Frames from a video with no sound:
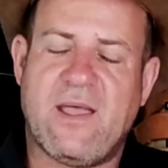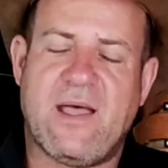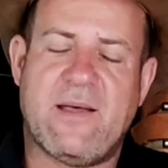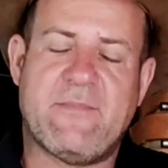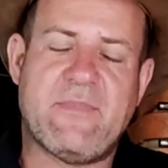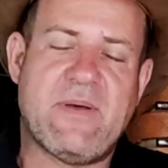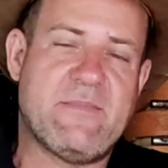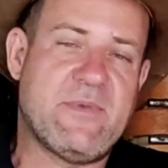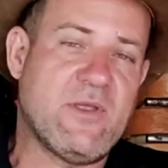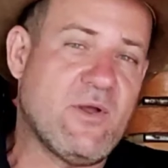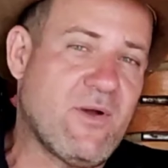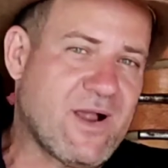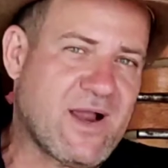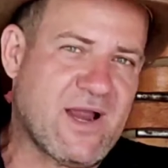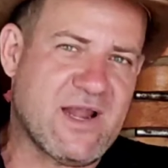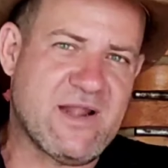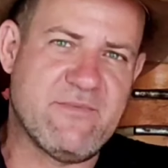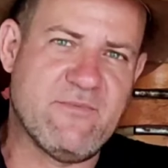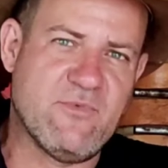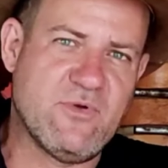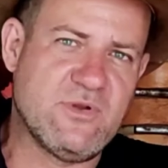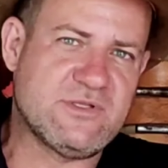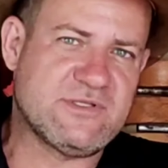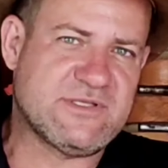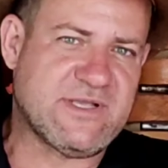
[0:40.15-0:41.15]
A maminha é uma
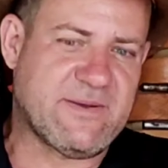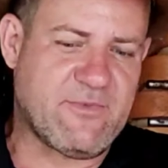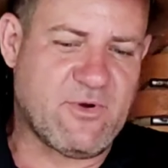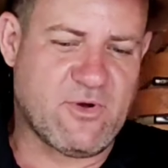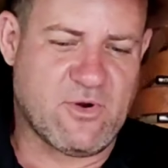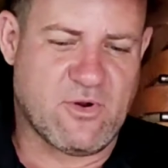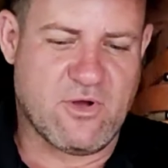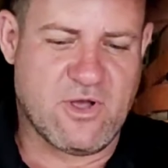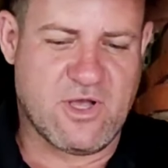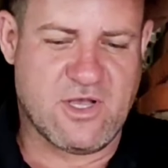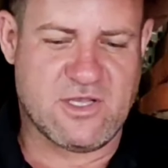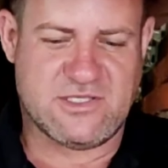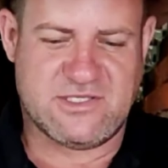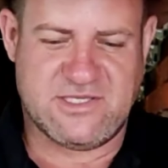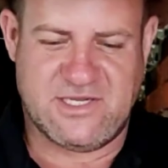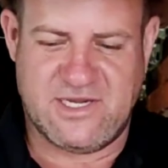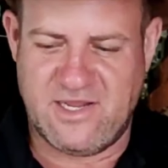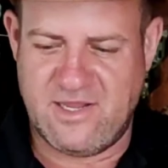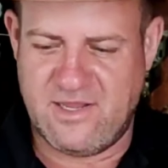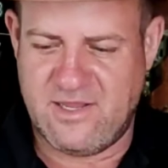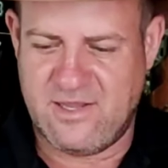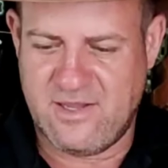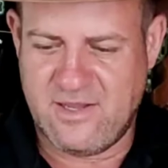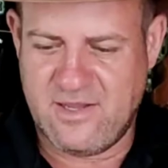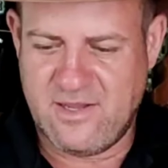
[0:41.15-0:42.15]
carne muito saborosa,
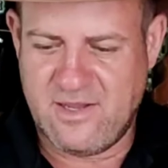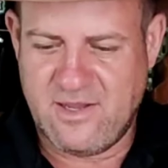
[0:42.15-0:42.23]
né?